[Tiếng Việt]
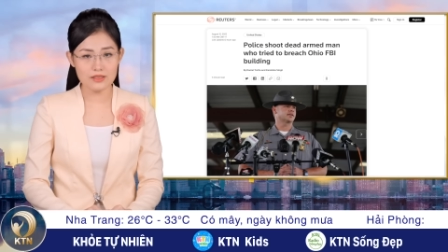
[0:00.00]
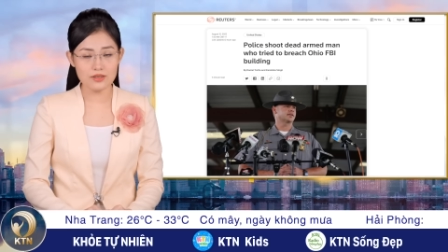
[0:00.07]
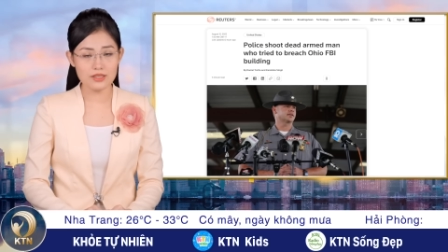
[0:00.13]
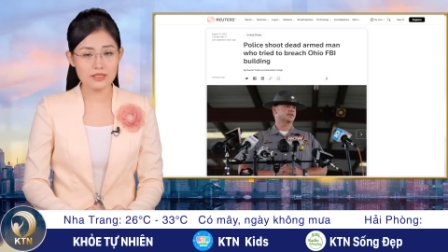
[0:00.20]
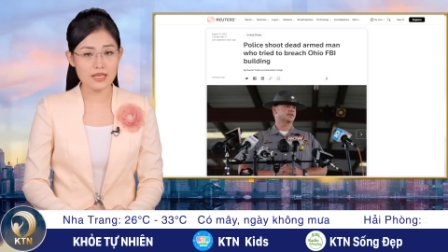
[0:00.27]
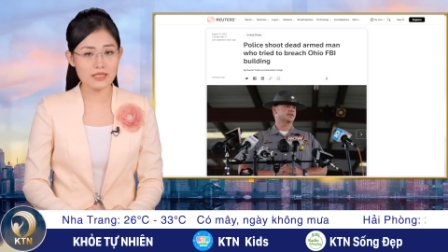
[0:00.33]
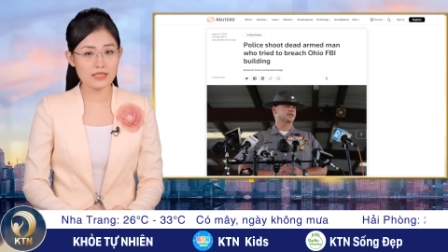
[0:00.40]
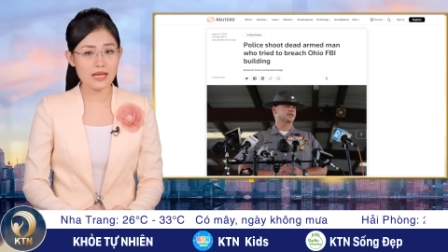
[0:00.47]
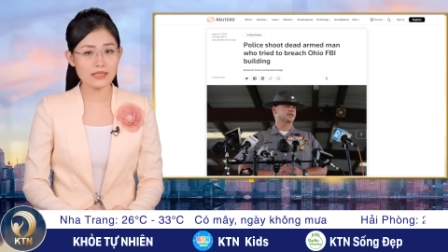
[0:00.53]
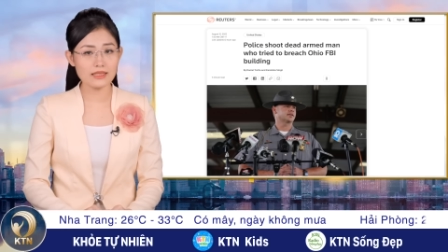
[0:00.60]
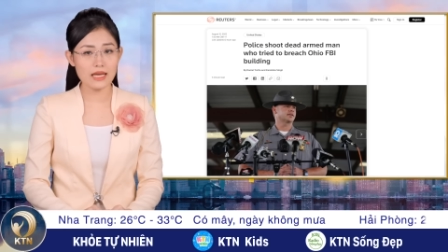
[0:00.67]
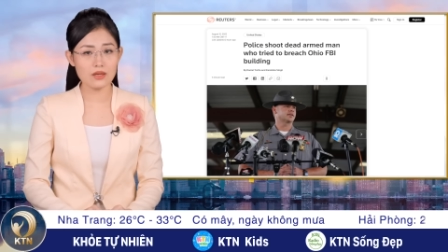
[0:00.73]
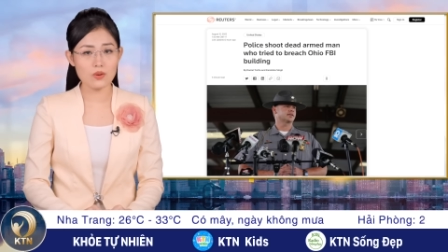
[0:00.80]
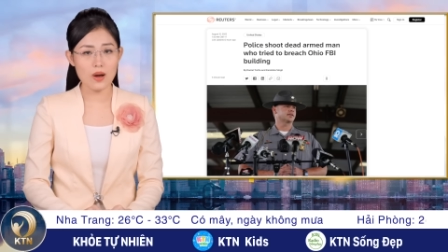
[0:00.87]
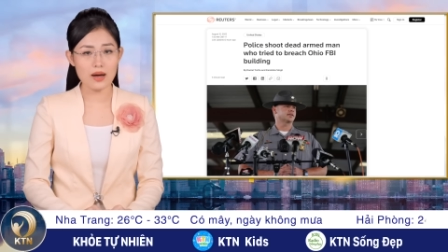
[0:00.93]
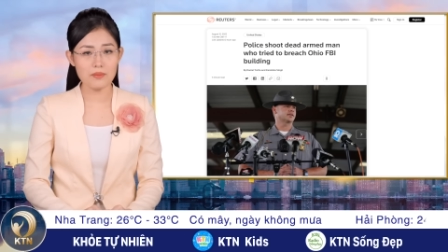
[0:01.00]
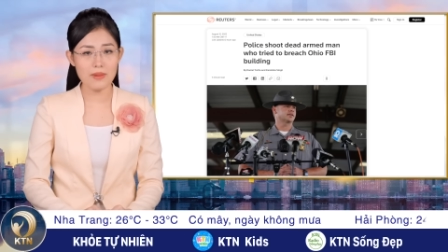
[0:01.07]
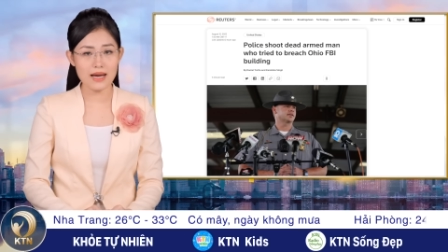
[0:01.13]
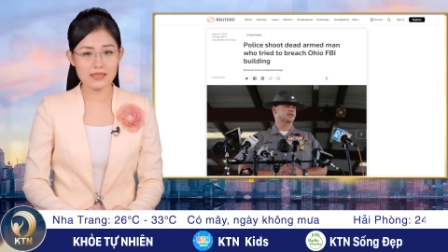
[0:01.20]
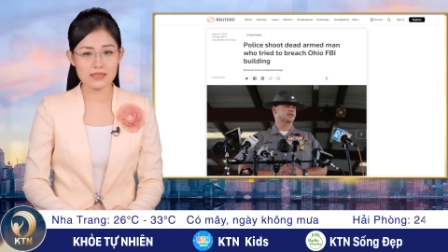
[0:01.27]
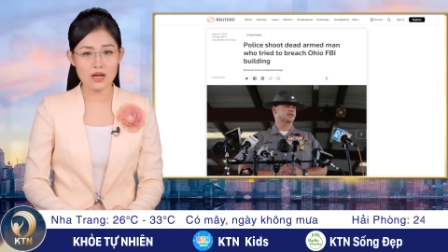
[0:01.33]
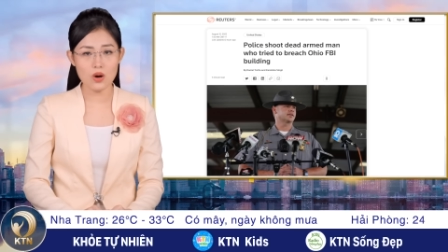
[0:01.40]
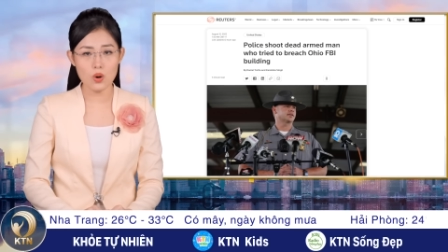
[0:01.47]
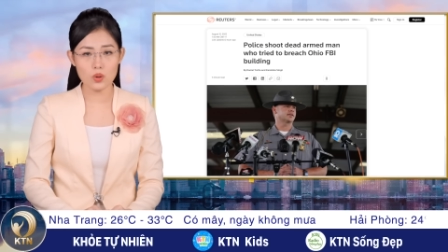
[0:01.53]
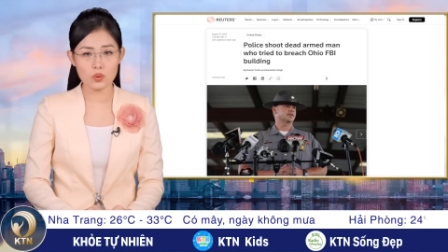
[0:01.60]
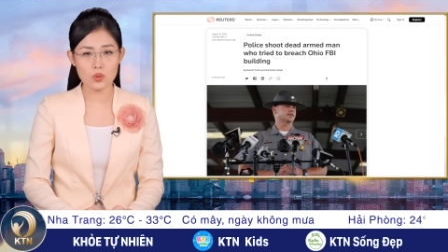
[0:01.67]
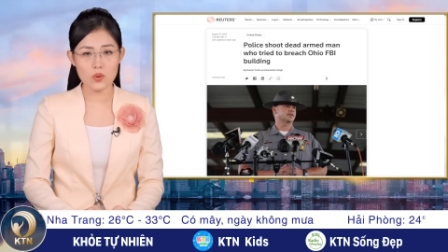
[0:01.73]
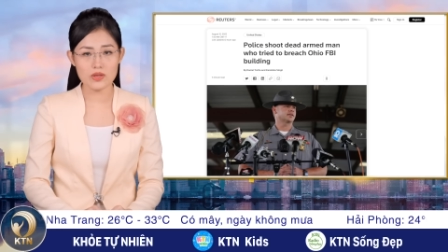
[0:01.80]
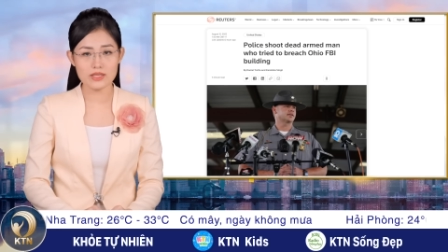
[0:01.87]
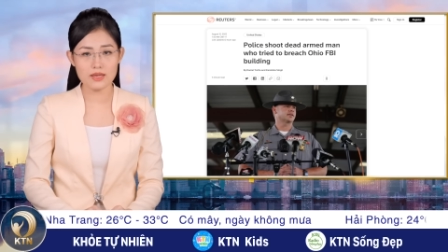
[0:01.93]
dựa trên các tài khoản mạng xã hội
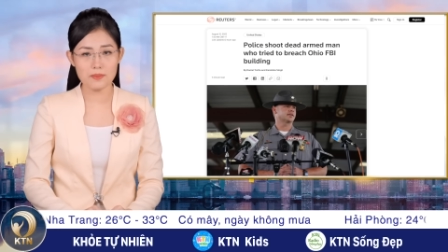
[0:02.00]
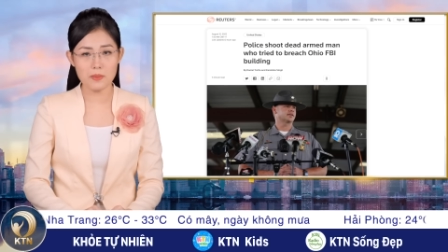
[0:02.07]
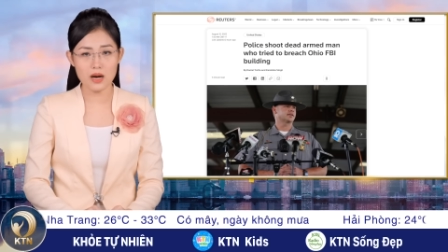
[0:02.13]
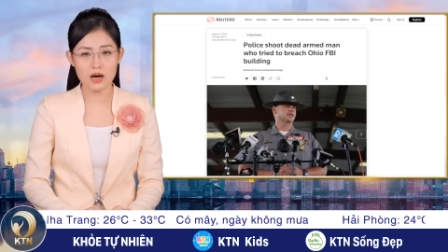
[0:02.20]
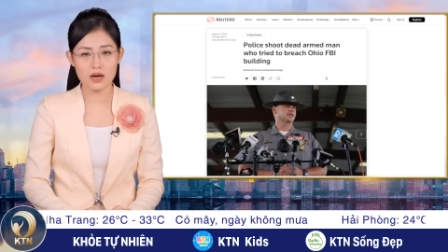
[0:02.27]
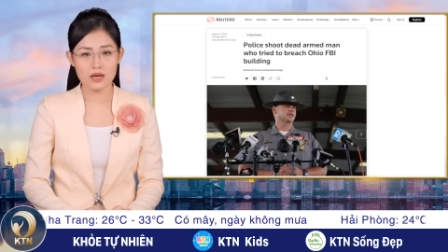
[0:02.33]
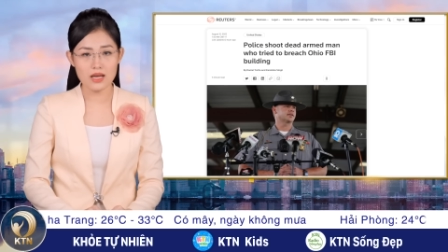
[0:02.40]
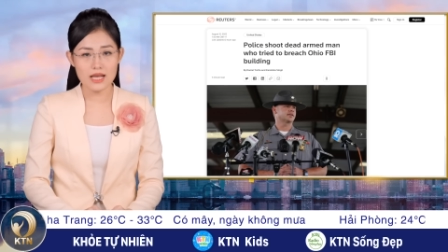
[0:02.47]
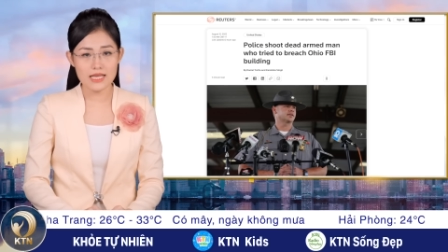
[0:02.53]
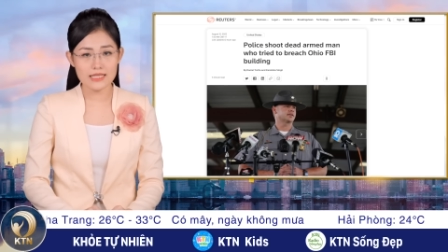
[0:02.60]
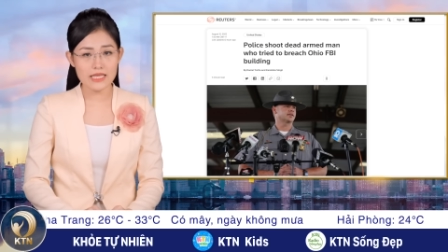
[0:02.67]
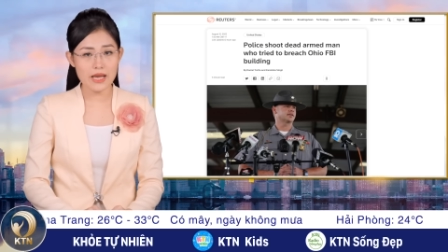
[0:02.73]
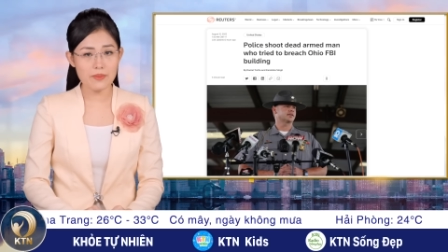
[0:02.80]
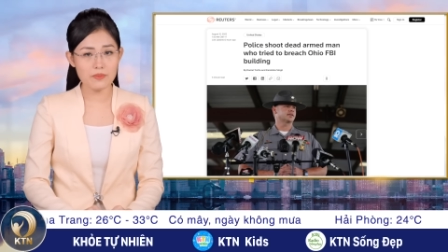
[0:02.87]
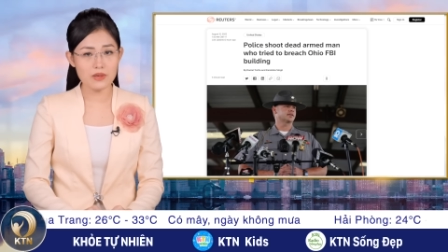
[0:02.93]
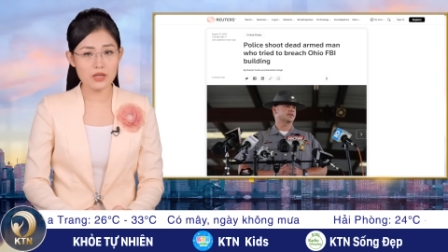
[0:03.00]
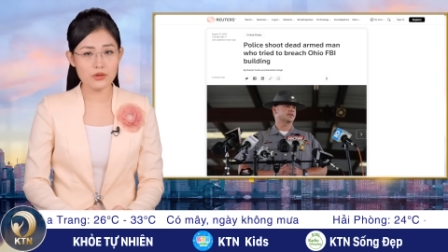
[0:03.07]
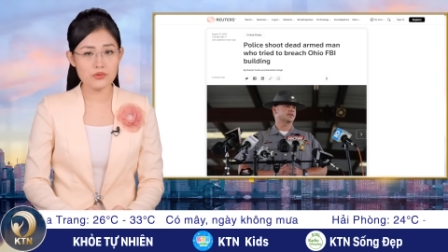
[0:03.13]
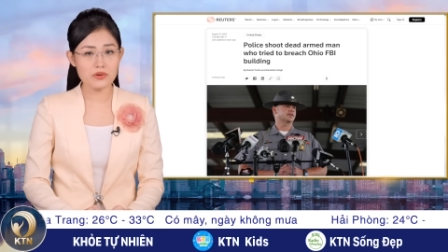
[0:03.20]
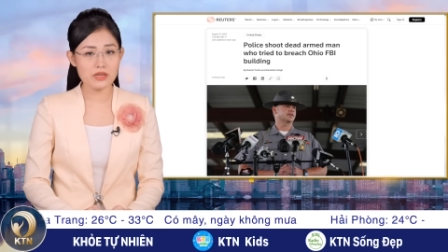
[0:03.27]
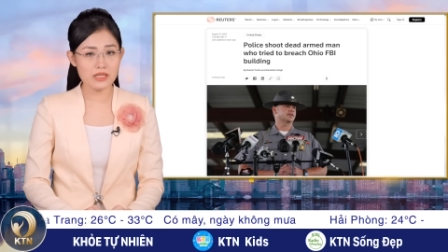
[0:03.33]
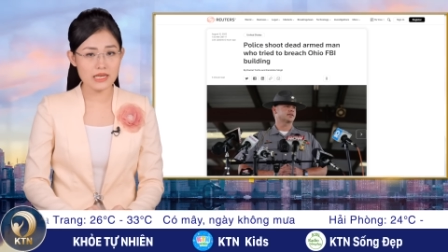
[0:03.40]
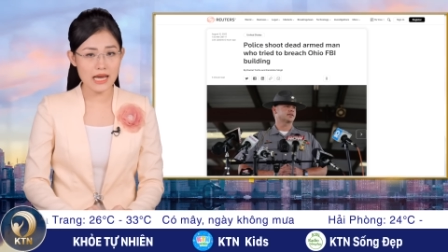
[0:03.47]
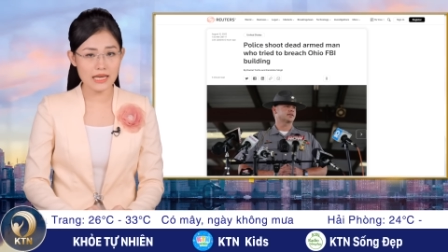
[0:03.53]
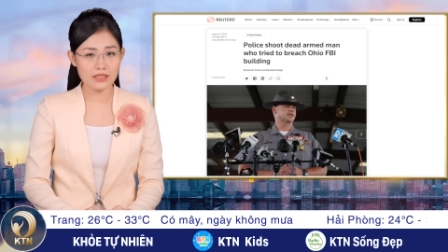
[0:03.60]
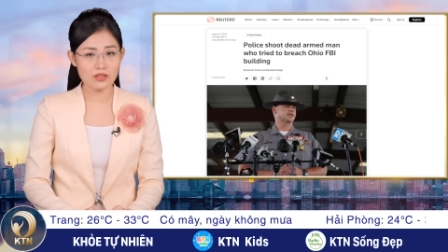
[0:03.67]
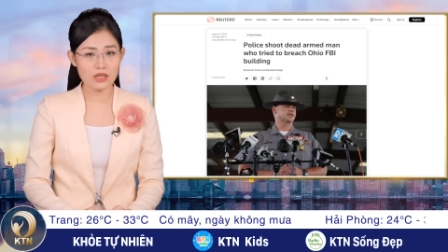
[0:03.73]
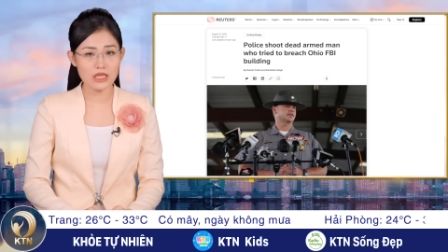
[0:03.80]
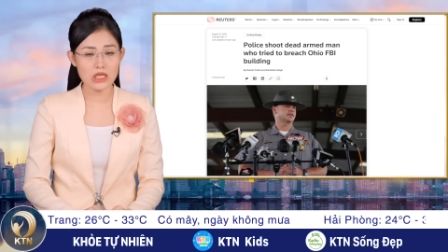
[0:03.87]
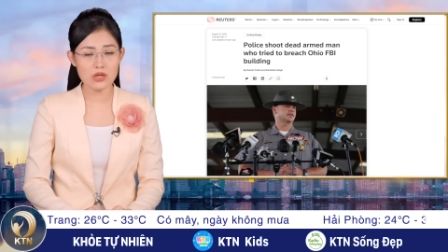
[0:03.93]
của Seifer xem liệu người này
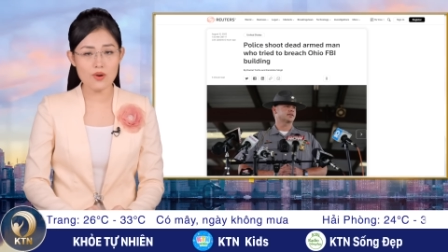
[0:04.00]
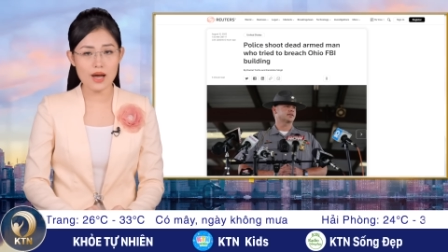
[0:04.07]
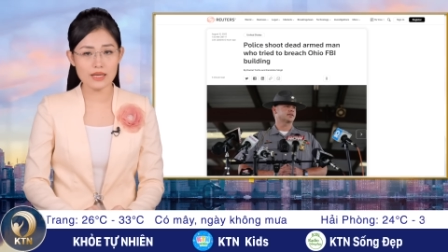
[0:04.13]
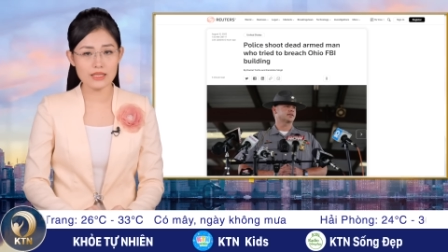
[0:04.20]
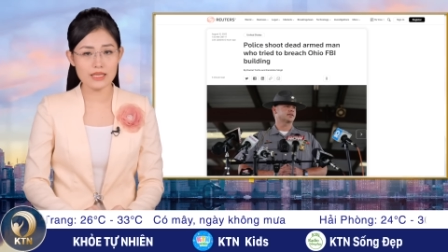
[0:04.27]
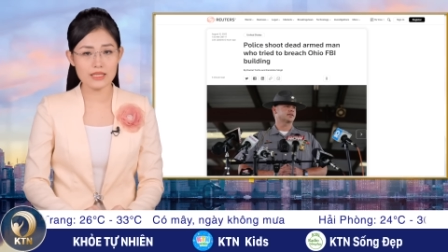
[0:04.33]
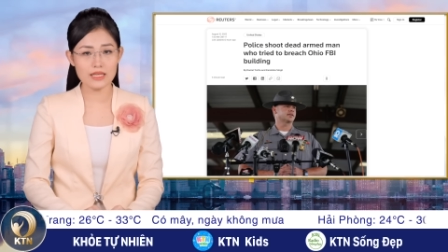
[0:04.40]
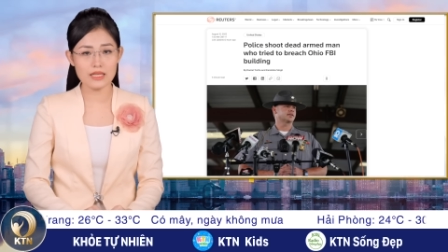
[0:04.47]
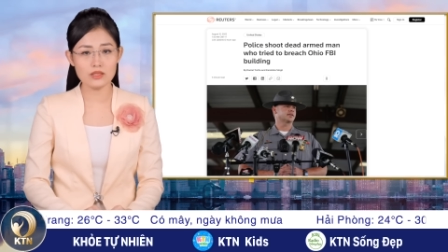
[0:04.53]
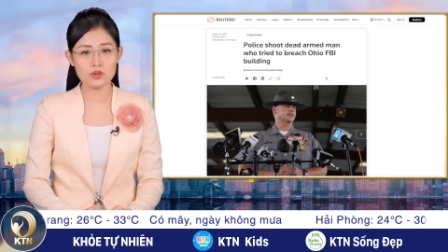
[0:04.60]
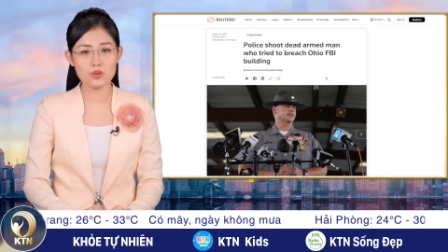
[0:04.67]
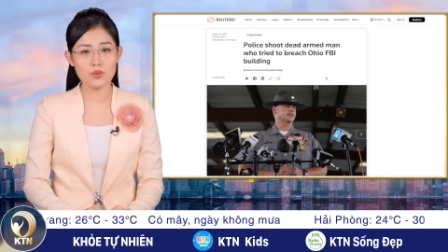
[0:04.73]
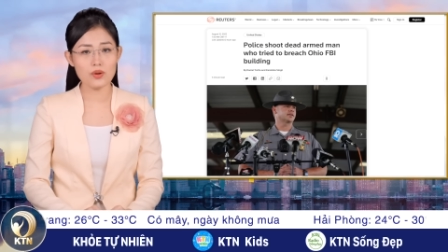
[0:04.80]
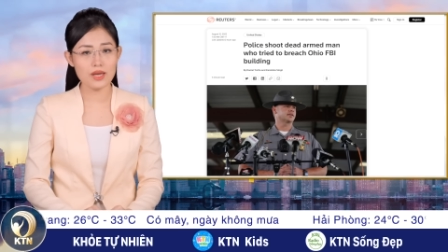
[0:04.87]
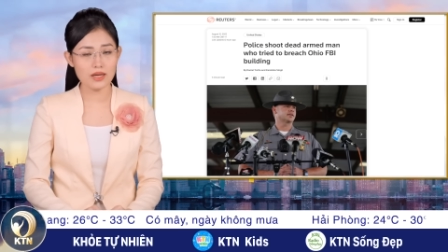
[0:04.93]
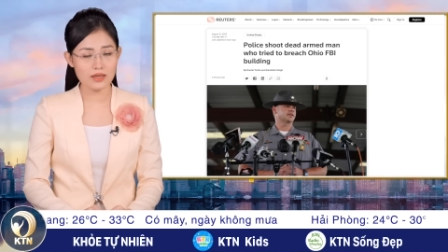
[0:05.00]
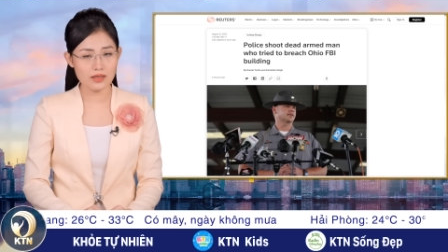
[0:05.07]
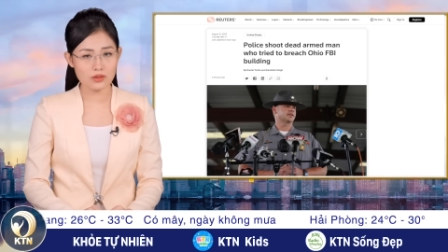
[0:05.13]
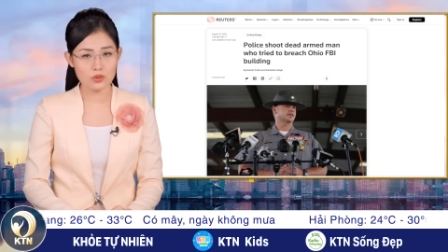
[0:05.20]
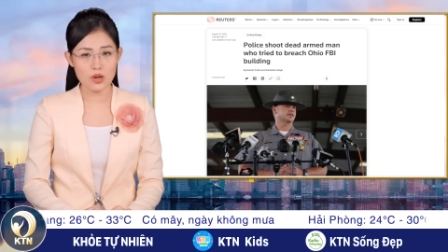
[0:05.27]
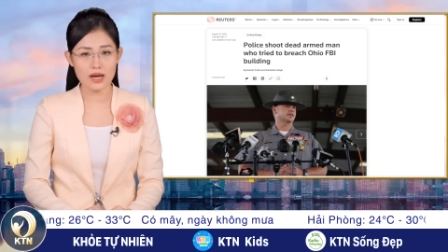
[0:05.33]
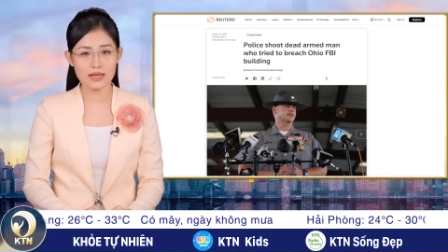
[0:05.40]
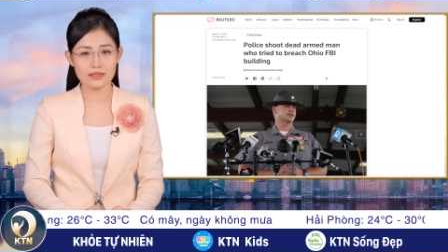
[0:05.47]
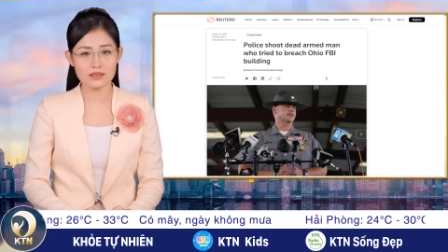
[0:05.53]
có liên quan gì đến chủ nghĩa cực đoan hay